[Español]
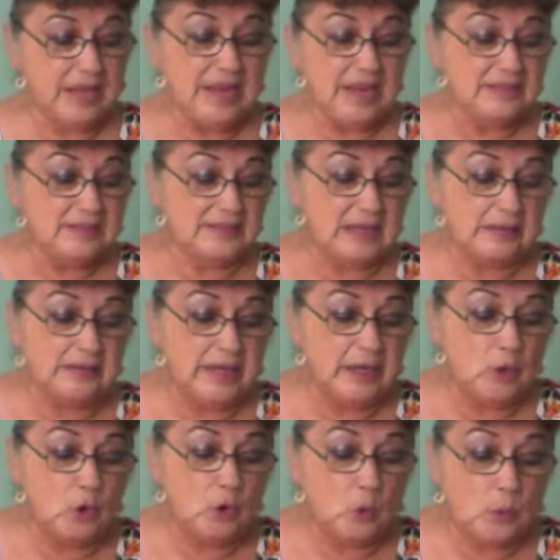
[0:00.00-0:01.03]
Se
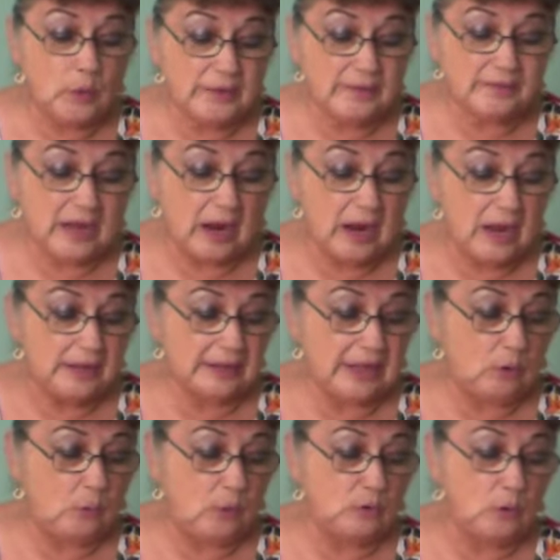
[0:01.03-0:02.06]
dieron cuenta
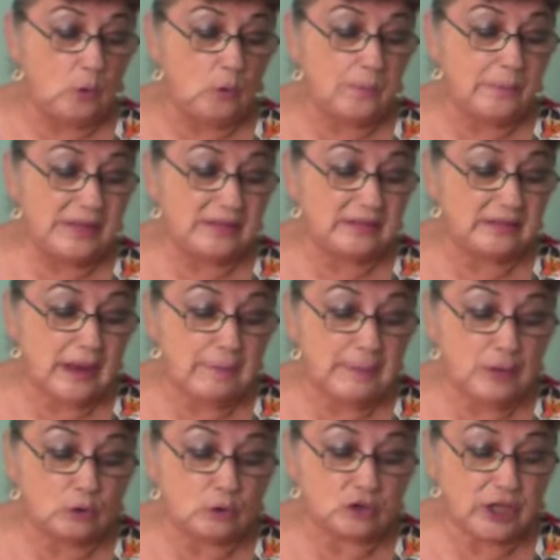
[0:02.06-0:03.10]
que cuando aumentaba
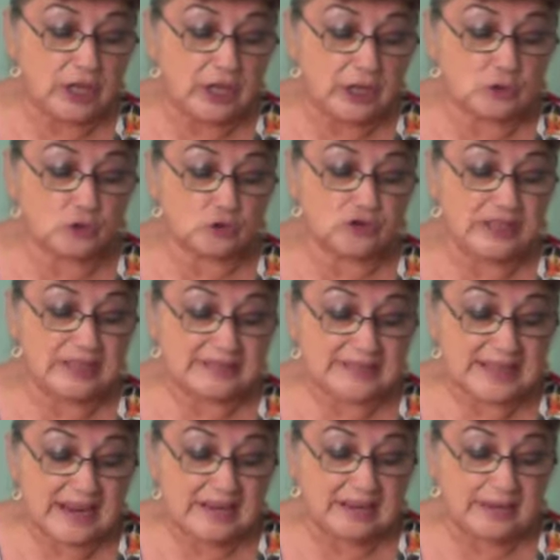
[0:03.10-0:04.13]
los hechos de
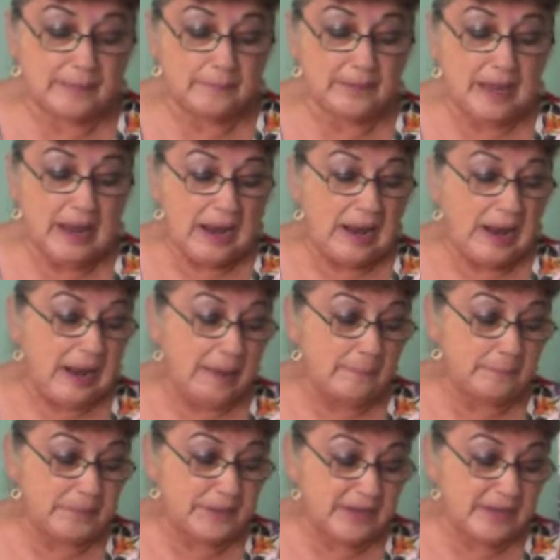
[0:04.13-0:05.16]
sangre,
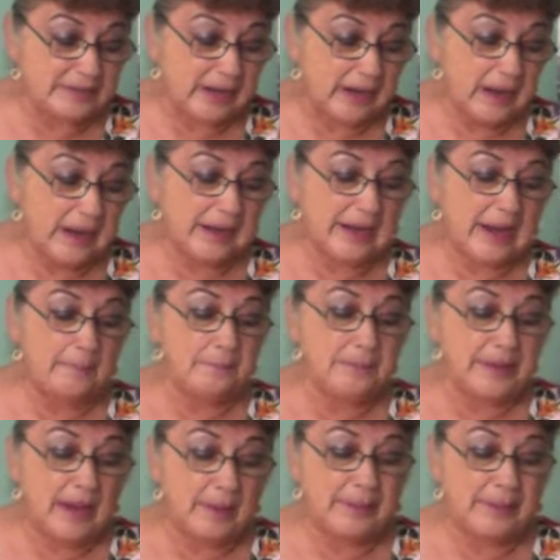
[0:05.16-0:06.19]
la piedra
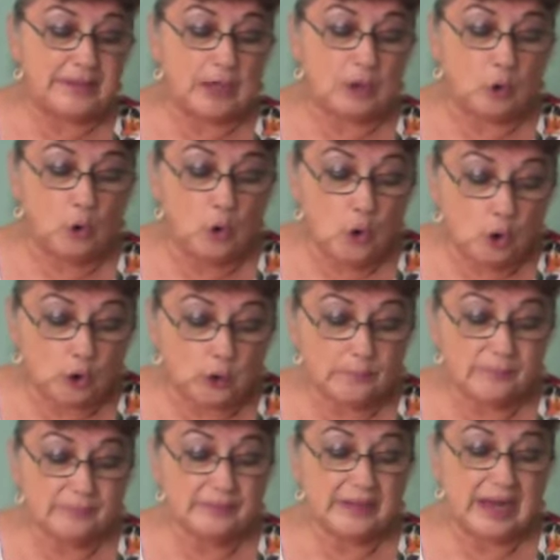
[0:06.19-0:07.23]
cambiaba de color
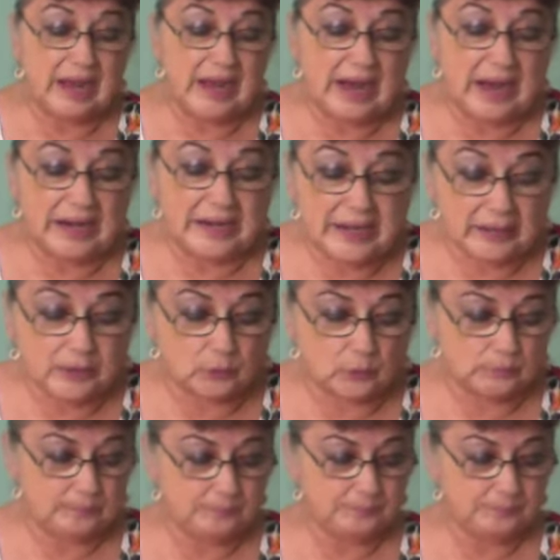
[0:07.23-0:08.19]
a negro.